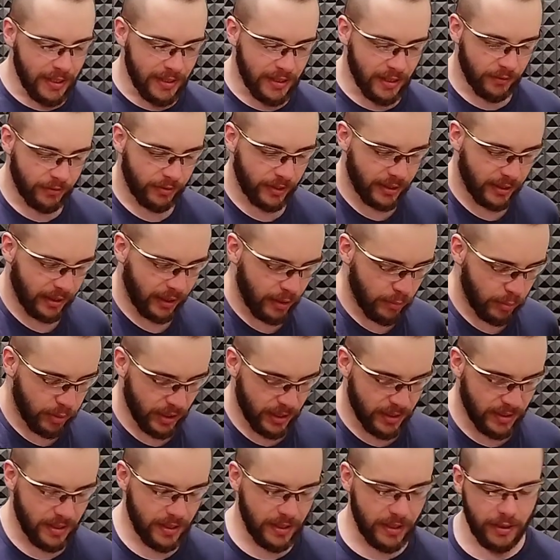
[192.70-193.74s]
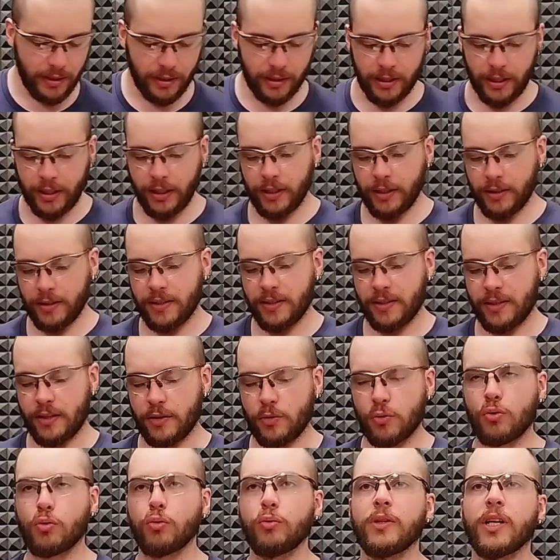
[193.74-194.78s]
Ça fait très plaisir et ça
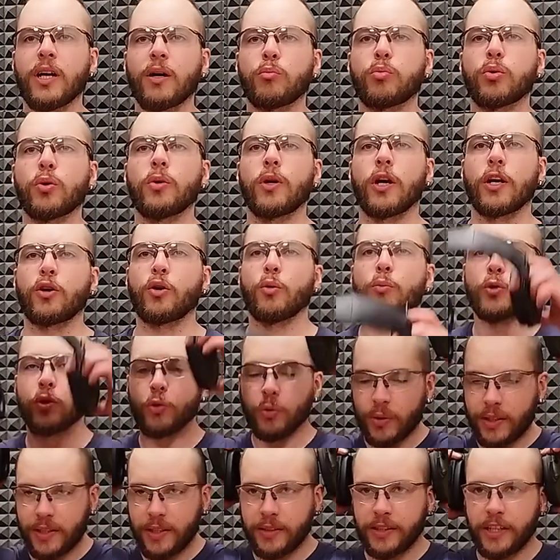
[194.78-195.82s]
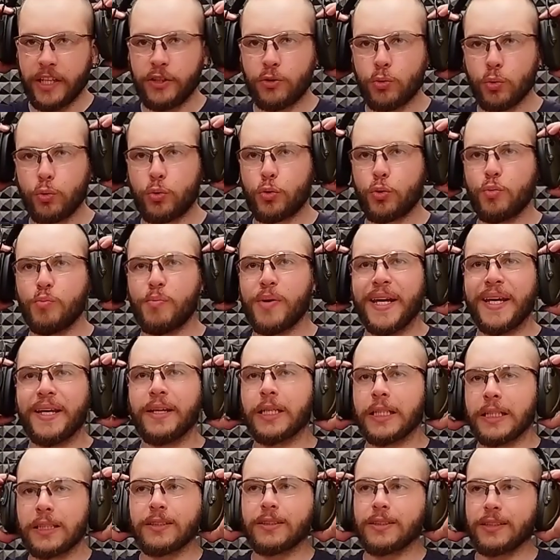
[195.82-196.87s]
soude un peu la communauté des
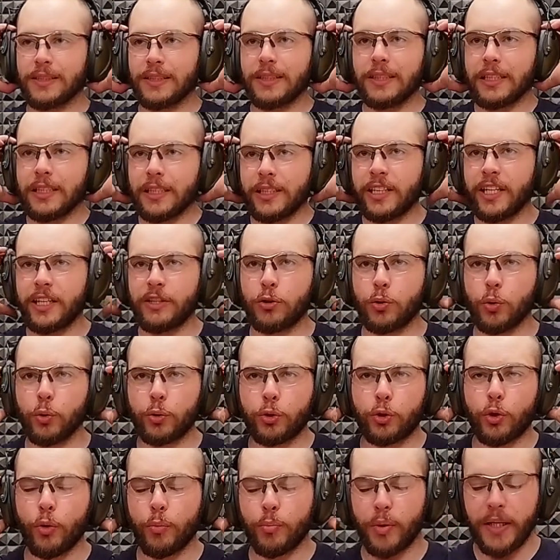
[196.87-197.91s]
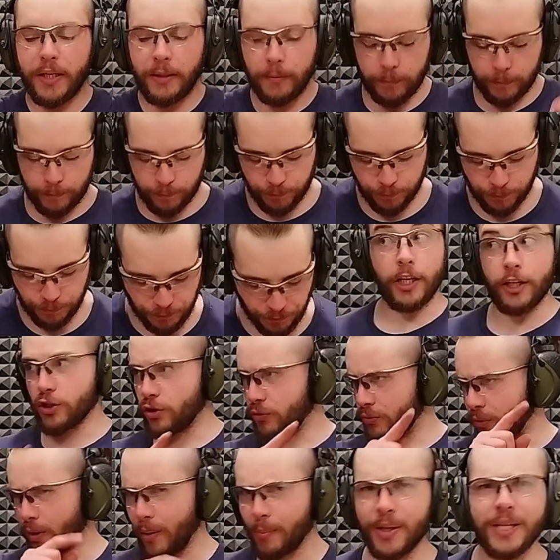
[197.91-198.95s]
YouTubés. Des YouTubés et je
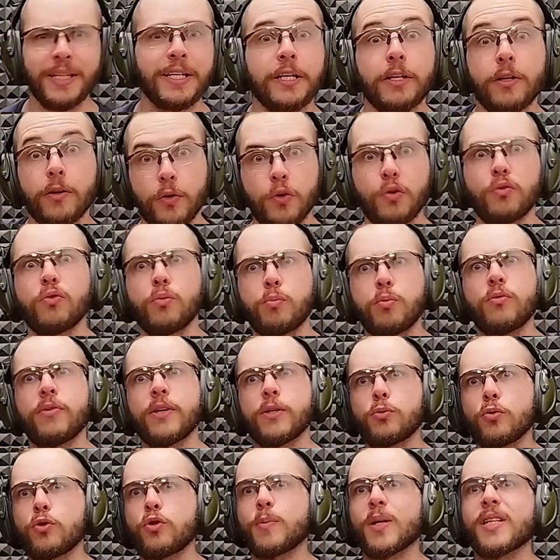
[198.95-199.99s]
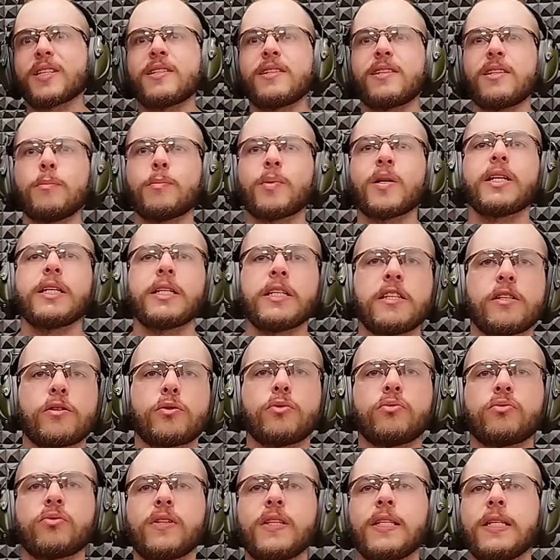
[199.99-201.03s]
vous rappelle d'ailleurs que vous pouvez tous participer. Il
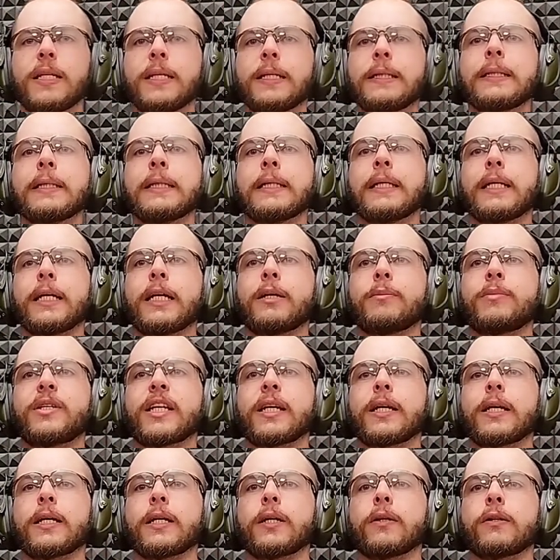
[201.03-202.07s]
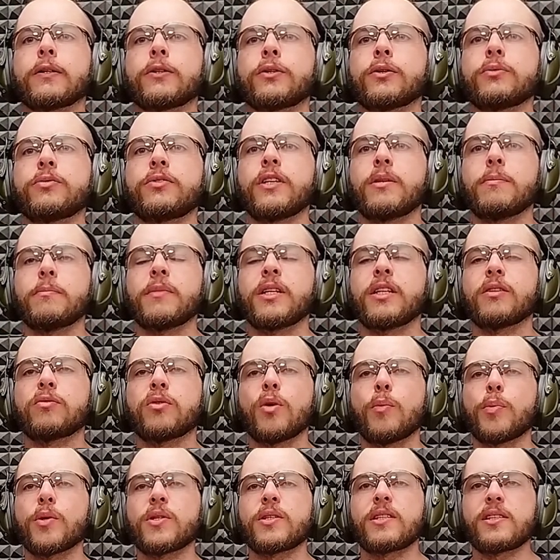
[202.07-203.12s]
suffit eh bien, euh, de filmer
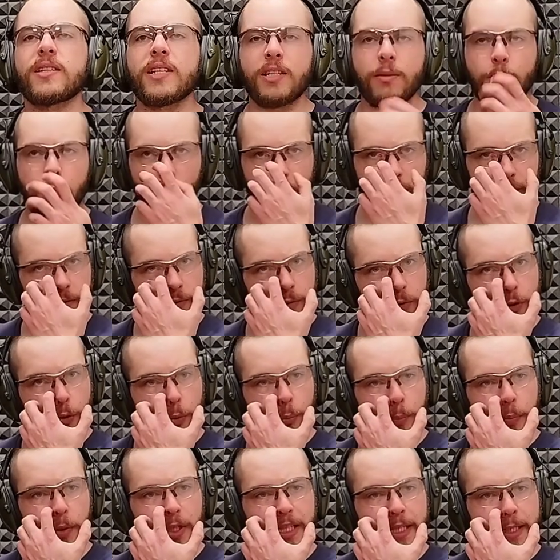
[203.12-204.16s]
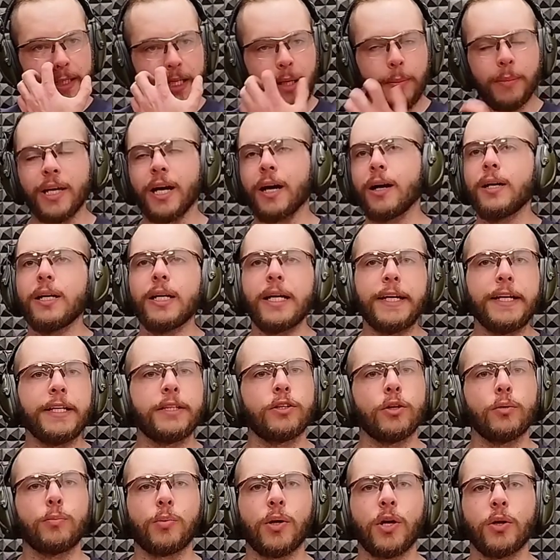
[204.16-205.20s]
vos petits exploits avec votre petite caméra et
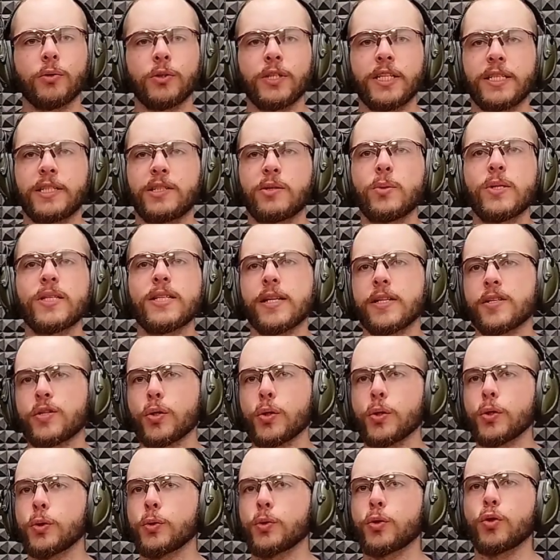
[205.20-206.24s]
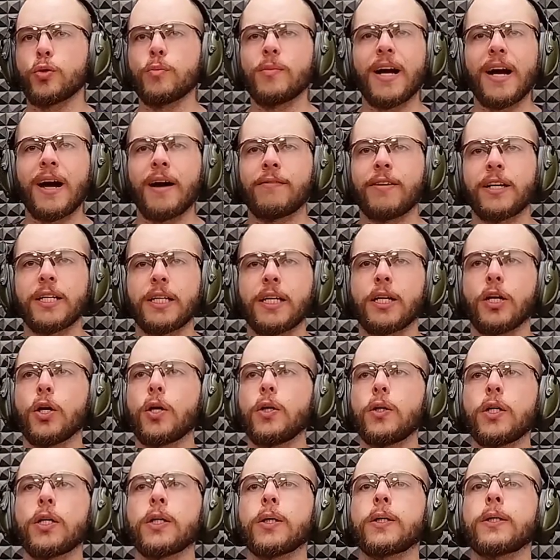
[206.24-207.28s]
d'uploader tout ça sur YouTube avec
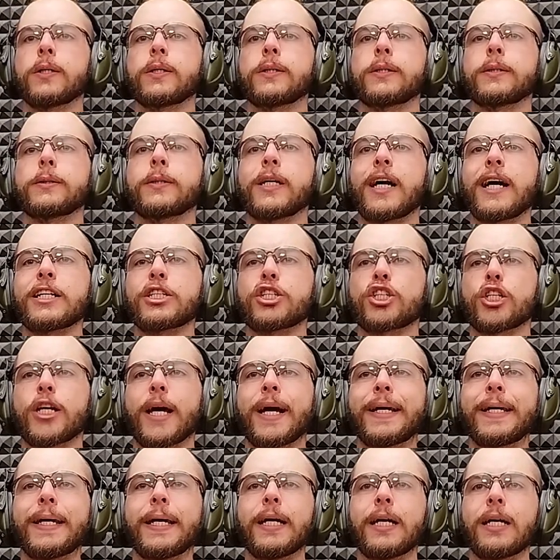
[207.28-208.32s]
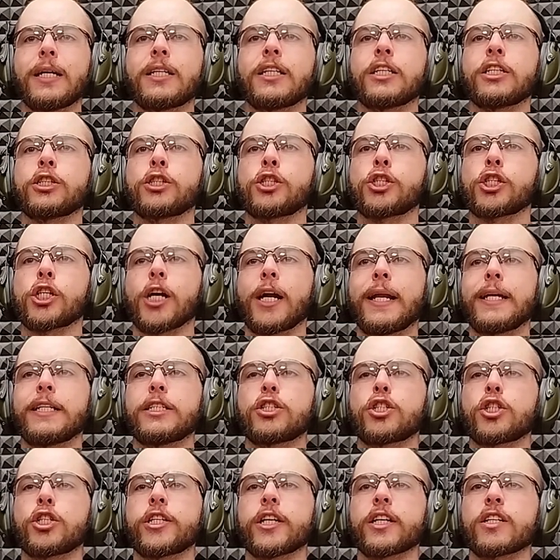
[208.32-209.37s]
le euh, hashtag euh,
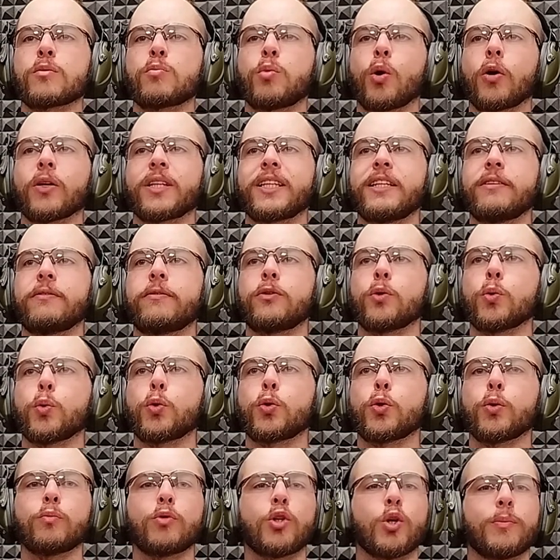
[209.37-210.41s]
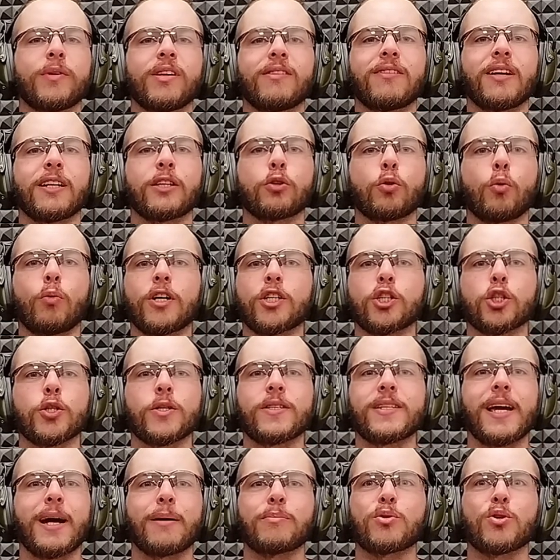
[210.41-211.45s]
Challenge tier Sportif YouTube 2023. Je
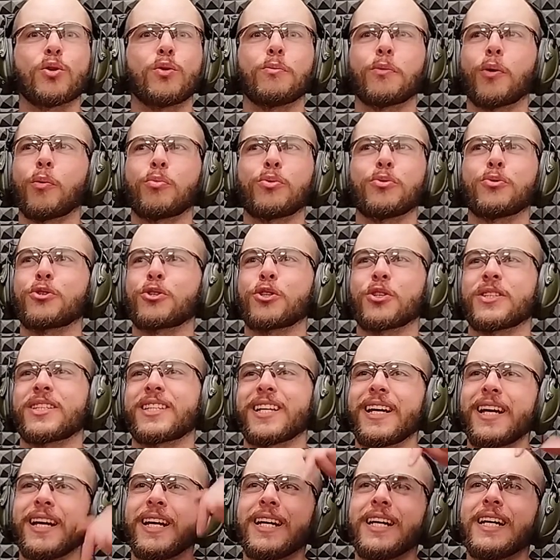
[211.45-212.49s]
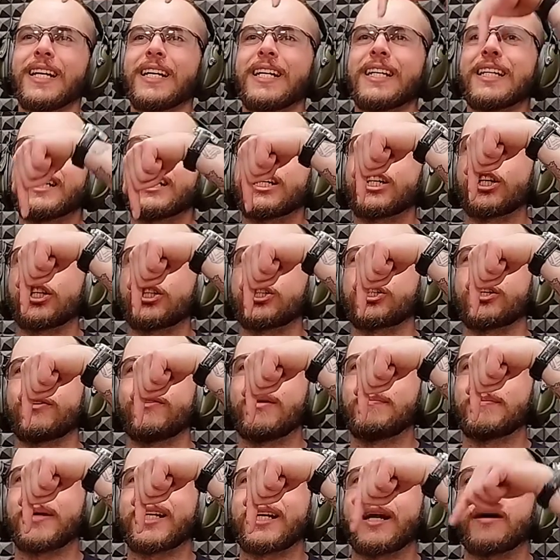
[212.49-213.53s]
sais absolument plus ce que c'est. je vais
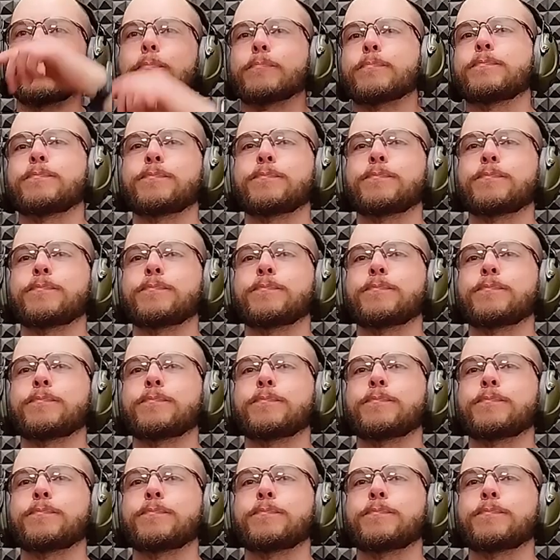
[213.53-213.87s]
le mettre là.